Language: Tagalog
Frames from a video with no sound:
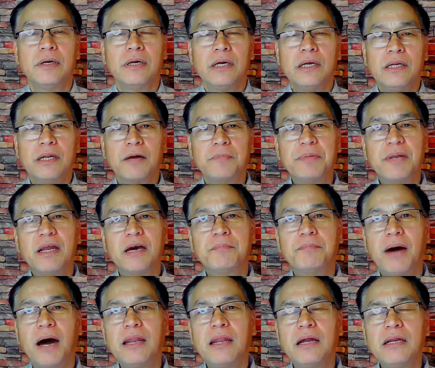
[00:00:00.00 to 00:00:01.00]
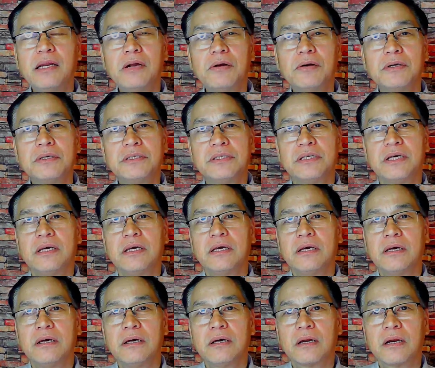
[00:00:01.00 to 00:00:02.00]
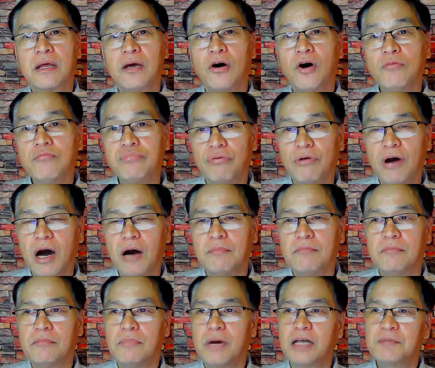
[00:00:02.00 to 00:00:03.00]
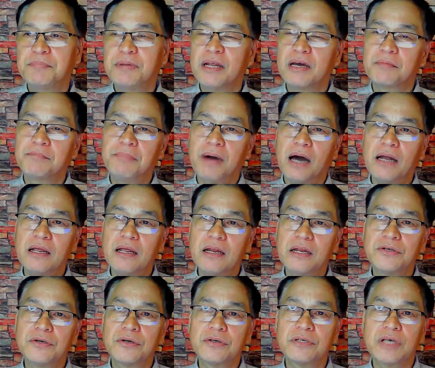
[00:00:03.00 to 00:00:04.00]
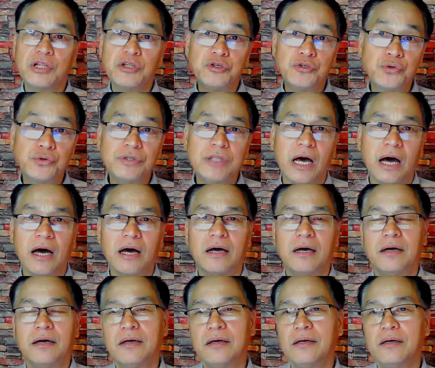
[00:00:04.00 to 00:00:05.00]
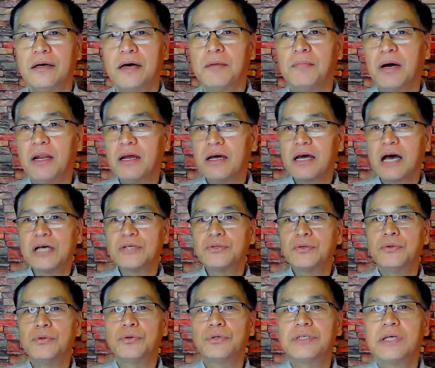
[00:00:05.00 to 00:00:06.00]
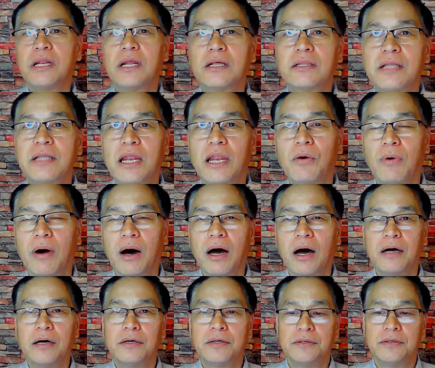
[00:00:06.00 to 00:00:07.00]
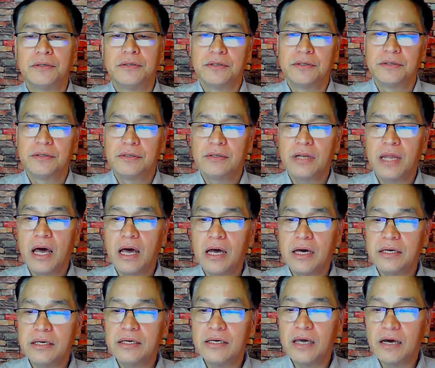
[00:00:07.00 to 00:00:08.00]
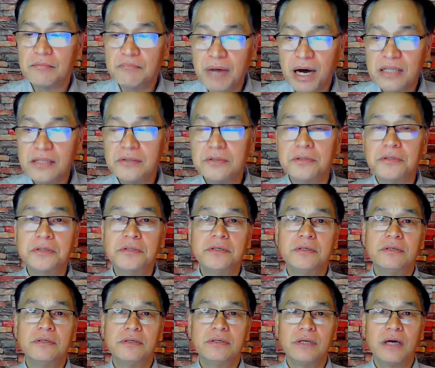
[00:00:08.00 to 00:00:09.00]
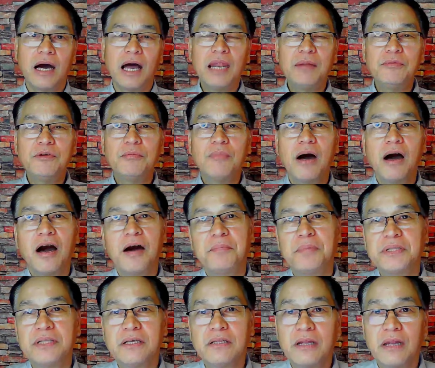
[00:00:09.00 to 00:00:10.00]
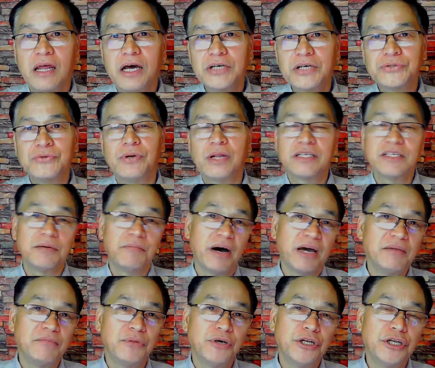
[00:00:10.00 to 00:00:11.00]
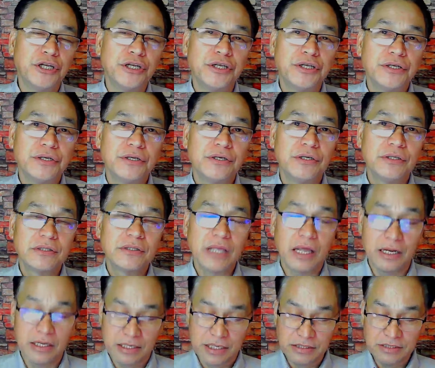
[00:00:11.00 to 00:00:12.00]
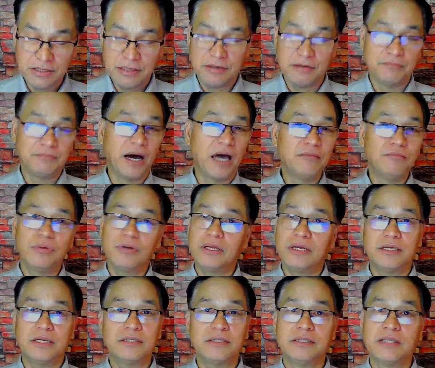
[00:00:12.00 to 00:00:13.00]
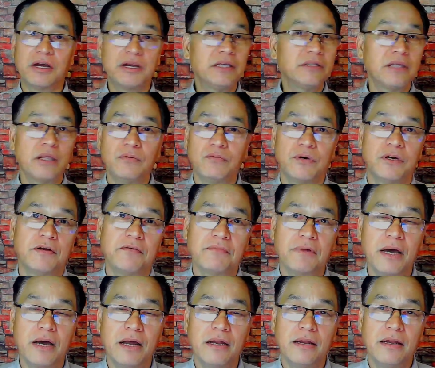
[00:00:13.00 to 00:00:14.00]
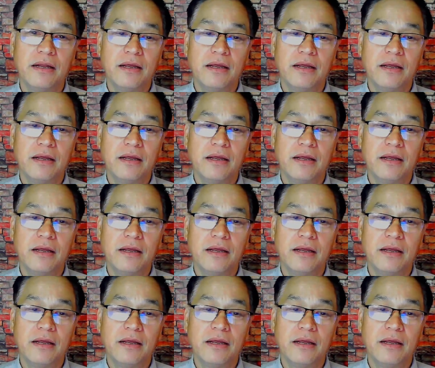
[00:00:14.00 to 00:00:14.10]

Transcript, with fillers: Nang pinagpala ni Lord si Rehoboam at pinagpala ng Diyos ang Juda, aba nagkasundo silang dalawa na i-abandon. Alam niyo mga kapatid na nakasulat sa Bible, kasi Bible is the written word of God.